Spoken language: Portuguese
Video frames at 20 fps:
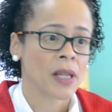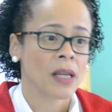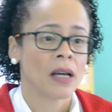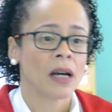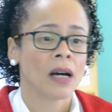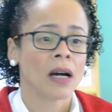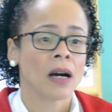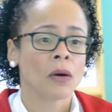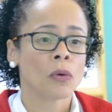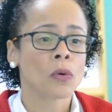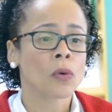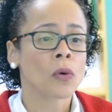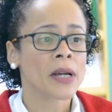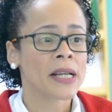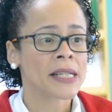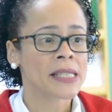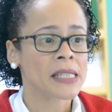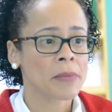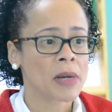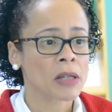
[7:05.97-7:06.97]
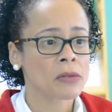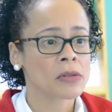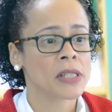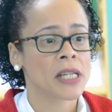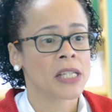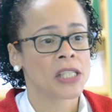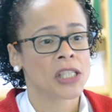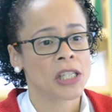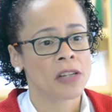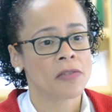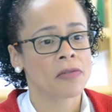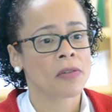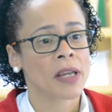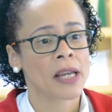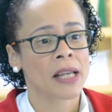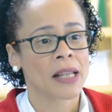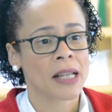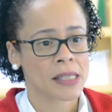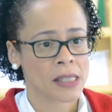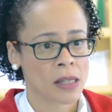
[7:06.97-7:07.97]
Uh, o conhecimento científico em
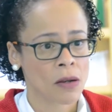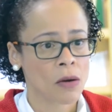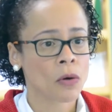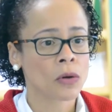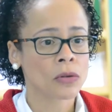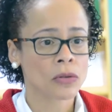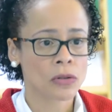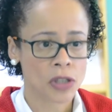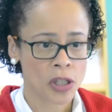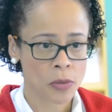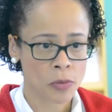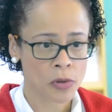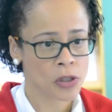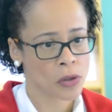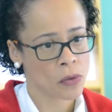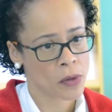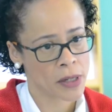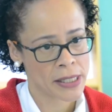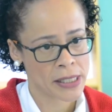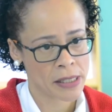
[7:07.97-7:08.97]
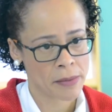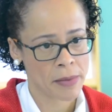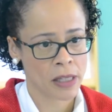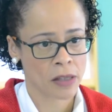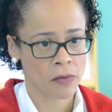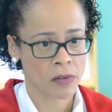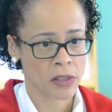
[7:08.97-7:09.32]
relação a outros tipos de conhecimento.